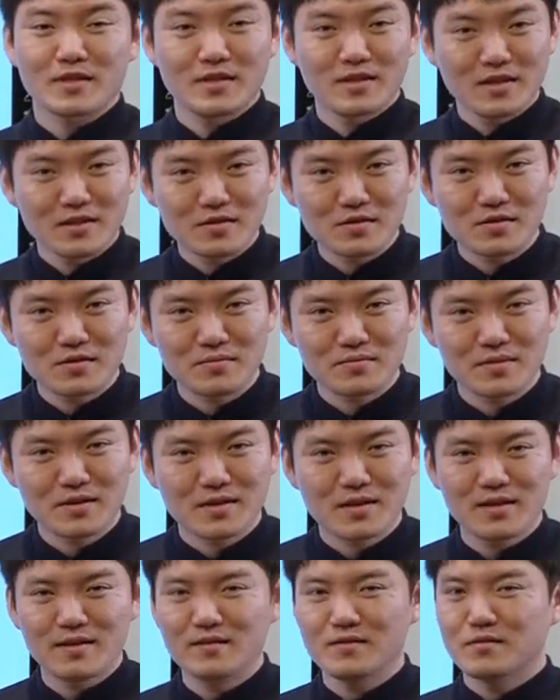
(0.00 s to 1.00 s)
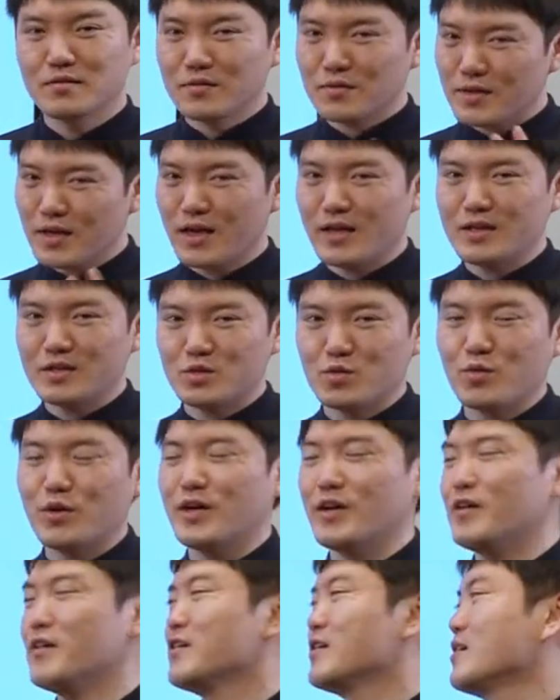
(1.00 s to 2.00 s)
이해하셨습니까? 오케이,
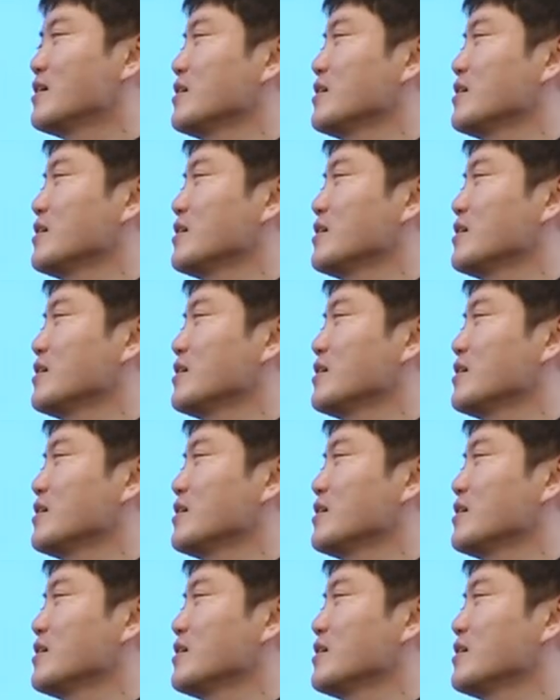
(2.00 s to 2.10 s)
좋아요.